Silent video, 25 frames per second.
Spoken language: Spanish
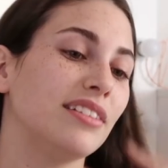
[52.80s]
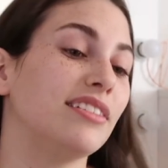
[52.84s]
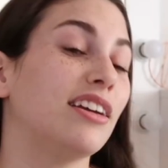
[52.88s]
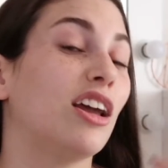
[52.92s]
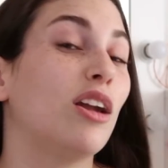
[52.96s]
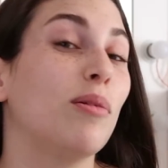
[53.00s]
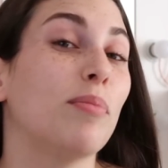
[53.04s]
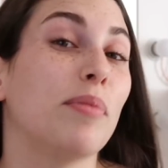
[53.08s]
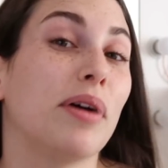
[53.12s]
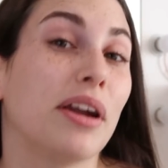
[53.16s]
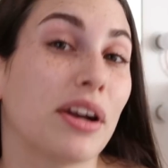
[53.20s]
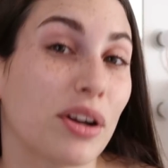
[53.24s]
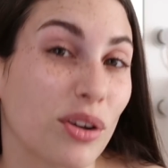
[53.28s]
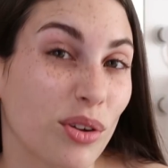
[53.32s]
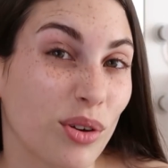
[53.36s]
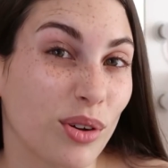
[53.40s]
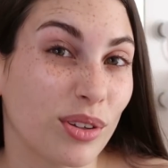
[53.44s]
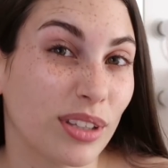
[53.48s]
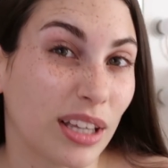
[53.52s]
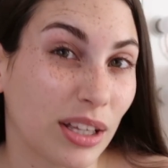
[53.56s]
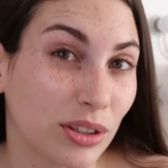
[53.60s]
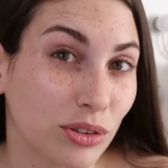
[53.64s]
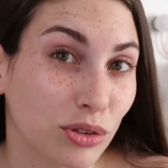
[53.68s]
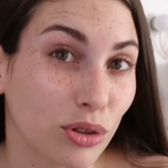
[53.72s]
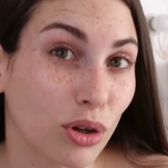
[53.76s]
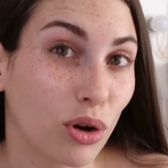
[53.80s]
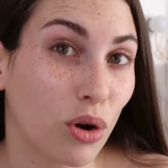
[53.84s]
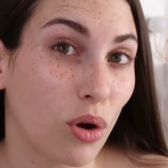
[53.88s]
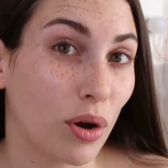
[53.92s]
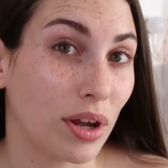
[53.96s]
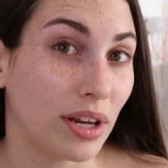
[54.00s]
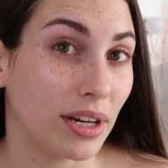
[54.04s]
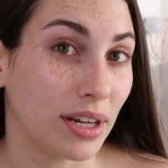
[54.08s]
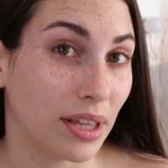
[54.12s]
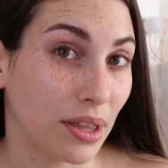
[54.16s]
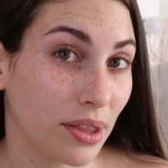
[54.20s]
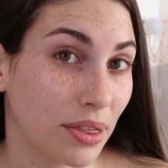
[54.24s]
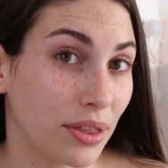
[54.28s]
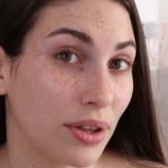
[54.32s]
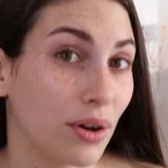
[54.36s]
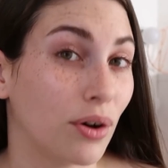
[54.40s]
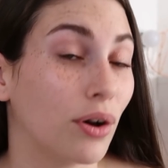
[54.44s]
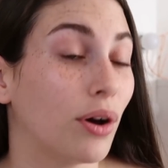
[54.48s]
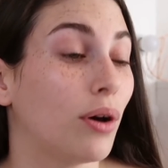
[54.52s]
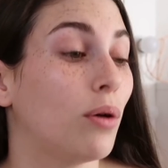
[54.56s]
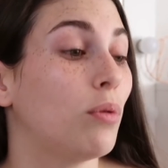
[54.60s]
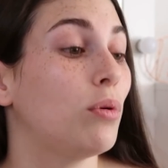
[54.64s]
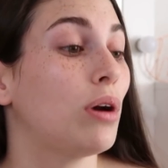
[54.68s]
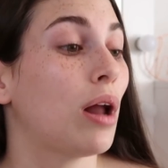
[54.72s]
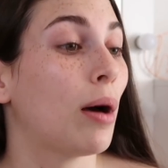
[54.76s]
ya no me enrollo tanto los
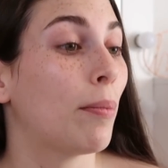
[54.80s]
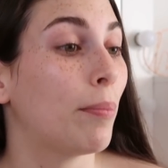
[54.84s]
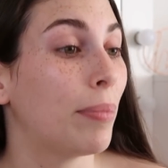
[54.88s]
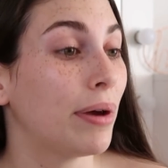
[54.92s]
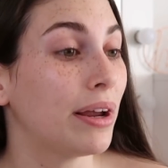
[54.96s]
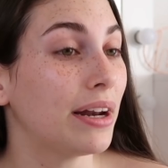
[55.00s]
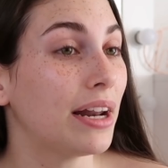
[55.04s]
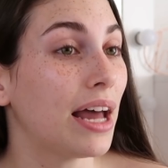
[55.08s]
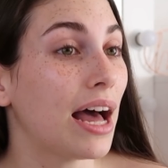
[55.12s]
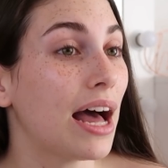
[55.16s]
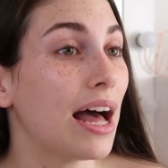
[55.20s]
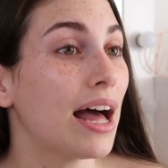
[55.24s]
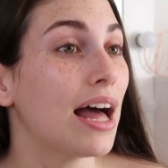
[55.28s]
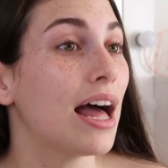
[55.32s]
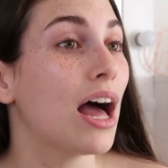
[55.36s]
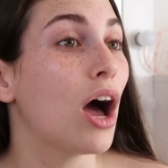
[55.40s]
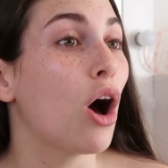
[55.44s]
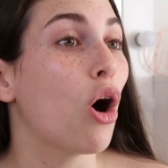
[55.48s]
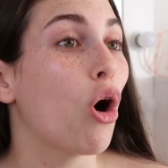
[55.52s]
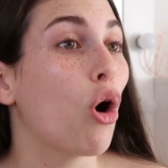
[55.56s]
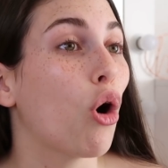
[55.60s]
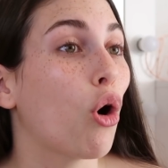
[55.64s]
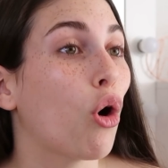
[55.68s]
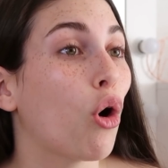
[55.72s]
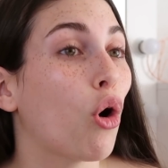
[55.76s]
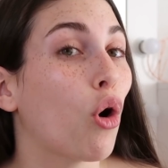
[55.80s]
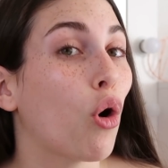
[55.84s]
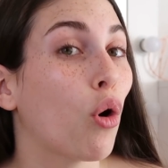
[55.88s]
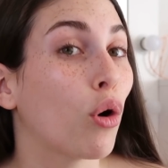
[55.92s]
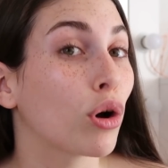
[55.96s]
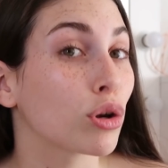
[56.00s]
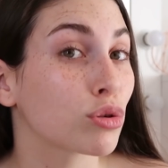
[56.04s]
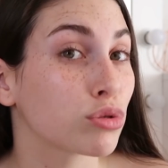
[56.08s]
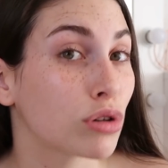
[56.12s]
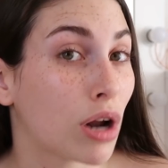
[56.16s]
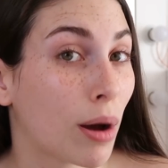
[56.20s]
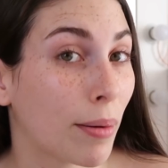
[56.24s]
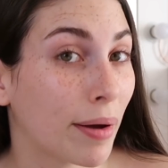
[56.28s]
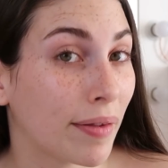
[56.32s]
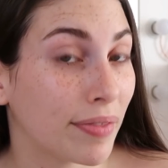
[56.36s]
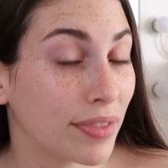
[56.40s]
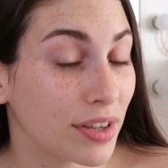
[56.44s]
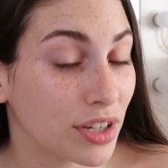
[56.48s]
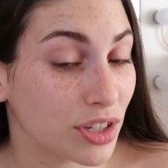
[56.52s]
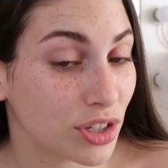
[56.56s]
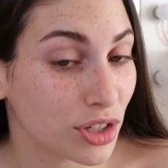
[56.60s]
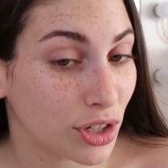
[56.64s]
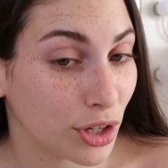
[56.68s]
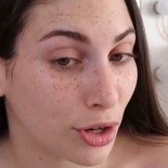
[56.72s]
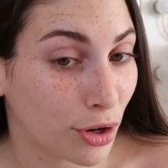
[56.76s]
inicios, es una pena o, es una
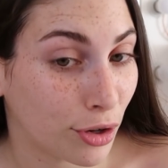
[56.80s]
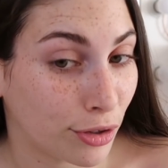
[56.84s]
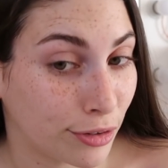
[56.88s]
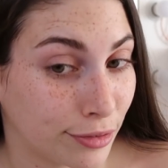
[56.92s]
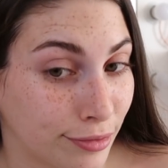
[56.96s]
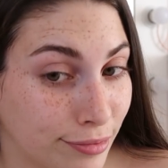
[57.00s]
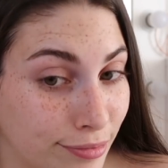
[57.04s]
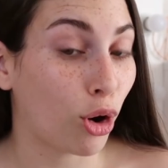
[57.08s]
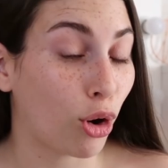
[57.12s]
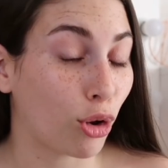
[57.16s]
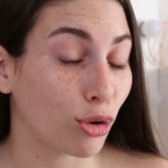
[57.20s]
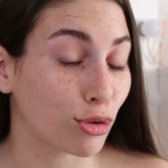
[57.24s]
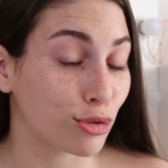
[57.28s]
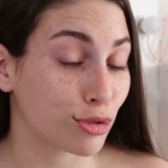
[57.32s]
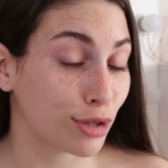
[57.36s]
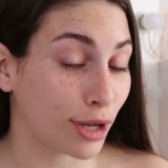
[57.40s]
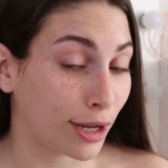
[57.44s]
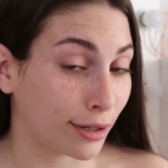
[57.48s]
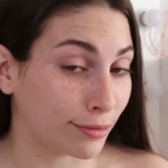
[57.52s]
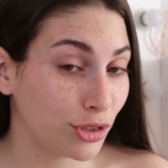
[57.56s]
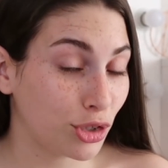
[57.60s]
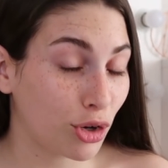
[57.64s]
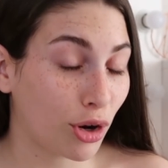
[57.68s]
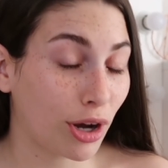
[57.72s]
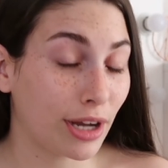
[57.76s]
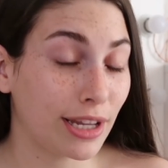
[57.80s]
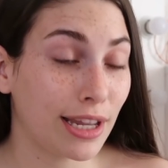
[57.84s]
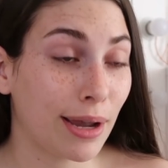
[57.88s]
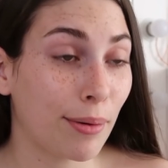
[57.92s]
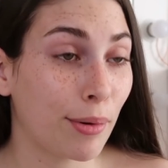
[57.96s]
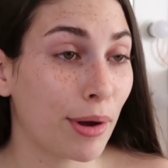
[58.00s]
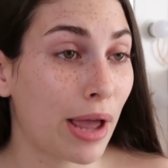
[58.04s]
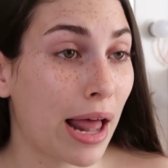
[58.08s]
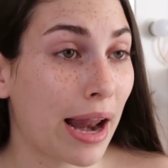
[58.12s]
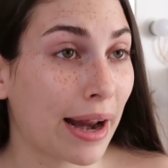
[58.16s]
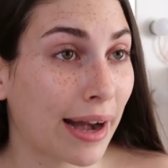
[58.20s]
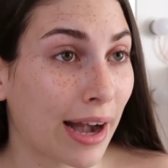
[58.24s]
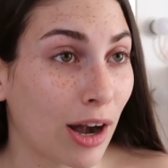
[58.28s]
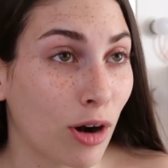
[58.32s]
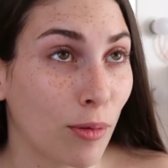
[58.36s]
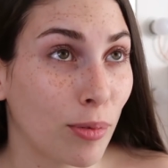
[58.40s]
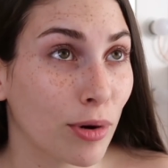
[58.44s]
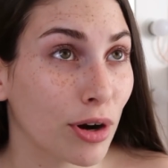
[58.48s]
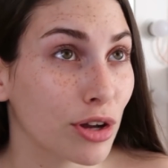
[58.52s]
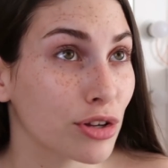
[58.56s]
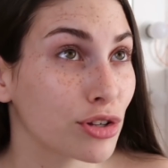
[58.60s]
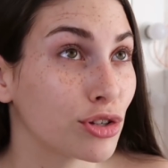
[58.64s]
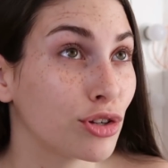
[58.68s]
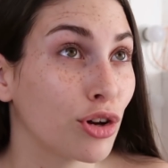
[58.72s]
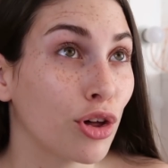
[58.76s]
bendición, no lo sé. Yo es que ya voy a grano
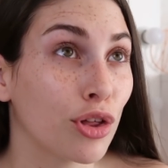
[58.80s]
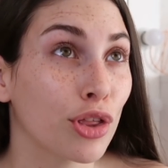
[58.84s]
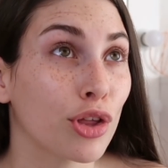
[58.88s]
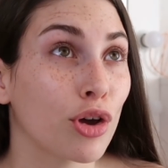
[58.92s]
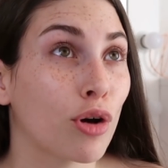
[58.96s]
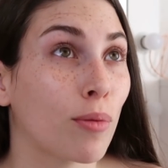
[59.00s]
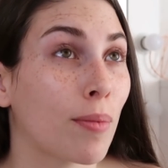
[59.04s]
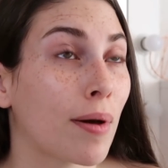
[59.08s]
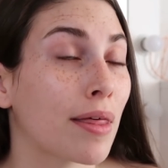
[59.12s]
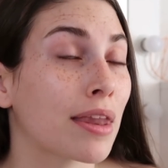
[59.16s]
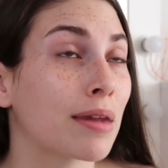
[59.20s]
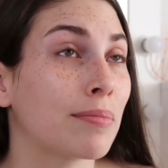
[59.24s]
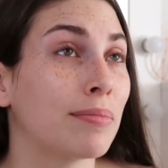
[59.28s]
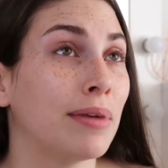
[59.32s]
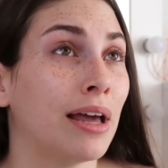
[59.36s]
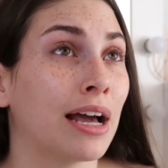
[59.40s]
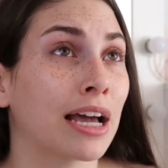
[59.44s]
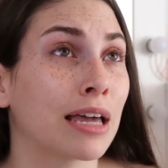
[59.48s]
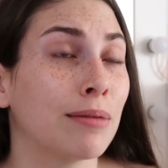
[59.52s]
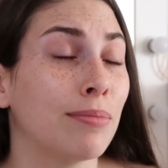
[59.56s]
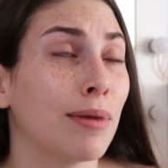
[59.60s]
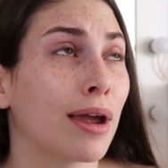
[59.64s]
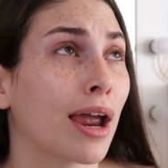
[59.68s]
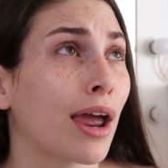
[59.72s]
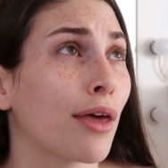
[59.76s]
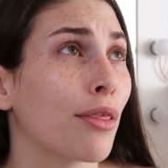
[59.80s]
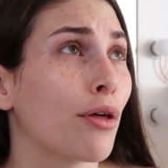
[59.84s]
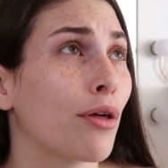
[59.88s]
porque si no digo, madre mía, aquí me